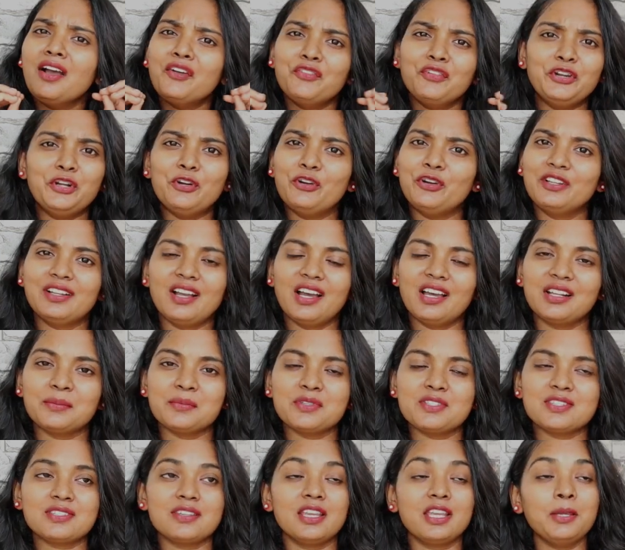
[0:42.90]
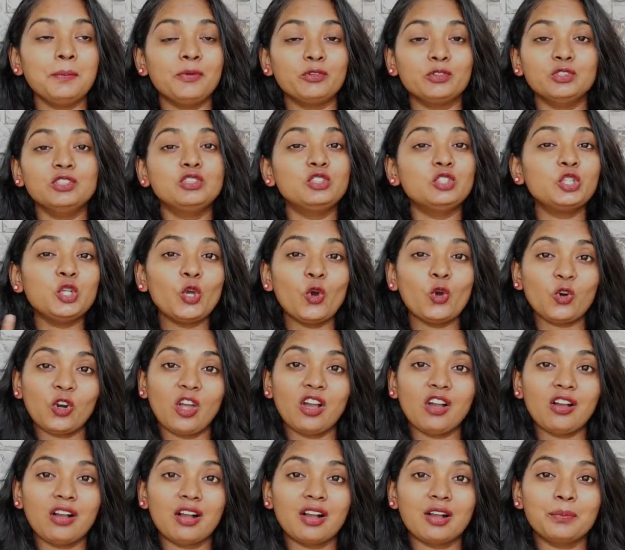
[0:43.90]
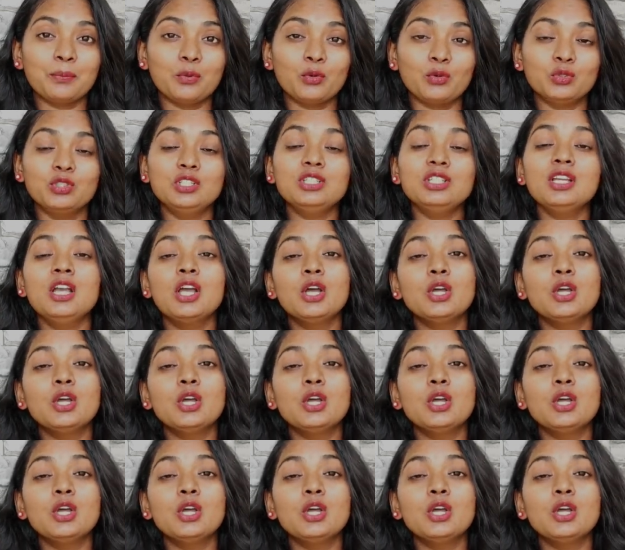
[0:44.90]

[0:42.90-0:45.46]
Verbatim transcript: வீடியோ எடுக்க ஆரம்பிச்சிட்டேன் இப்போ வந்து த்ரீ ஓ கிளாக் ஆக போகுது